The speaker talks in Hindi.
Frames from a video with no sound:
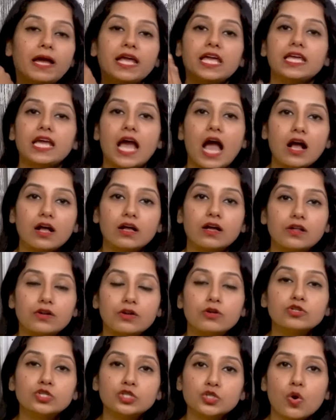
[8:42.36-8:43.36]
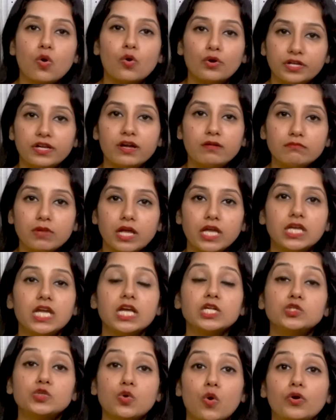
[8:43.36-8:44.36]
भाई क्या कर रहे हो सोडियम नहीं
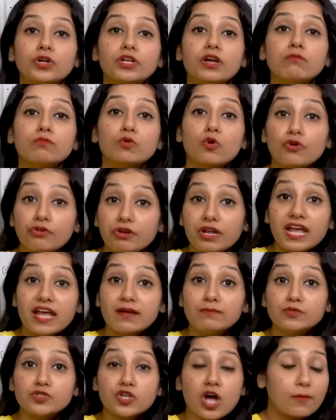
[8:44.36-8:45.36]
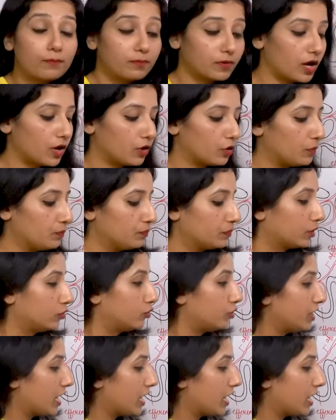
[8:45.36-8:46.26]
है सोडियम को रीएब्सॉर्ब करो तो